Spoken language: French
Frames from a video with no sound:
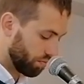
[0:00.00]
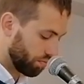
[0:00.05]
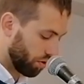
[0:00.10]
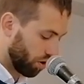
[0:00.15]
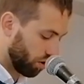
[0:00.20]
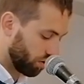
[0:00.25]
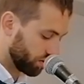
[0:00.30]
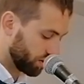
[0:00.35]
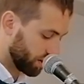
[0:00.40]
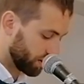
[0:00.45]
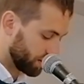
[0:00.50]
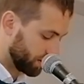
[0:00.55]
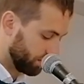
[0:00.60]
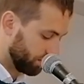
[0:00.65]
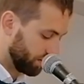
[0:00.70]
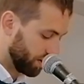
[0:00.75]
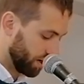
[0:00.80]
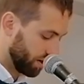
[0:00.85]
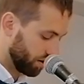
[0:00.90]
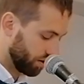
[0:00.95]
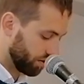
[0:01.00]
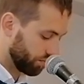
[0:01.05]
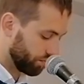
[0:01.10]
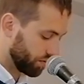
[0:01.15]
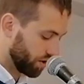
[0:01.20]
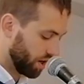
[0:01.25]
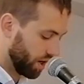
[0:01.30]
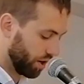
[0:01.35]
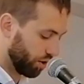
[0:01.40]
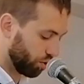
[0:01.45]
prends ta civière
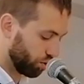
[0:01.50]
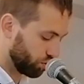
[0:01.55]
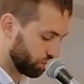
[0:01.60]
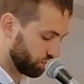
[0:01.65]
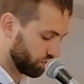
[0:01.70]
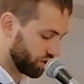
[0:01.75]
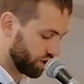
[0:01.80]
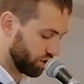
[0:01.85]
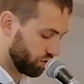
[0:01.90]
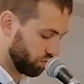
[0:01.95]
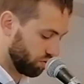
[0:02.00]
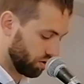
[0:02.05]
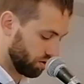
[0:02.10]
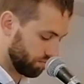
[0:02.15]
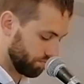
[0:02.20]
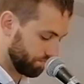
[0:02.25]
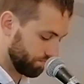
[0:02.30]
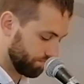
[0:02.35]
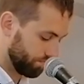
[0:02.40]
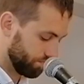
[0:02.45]
et retourne chez toi.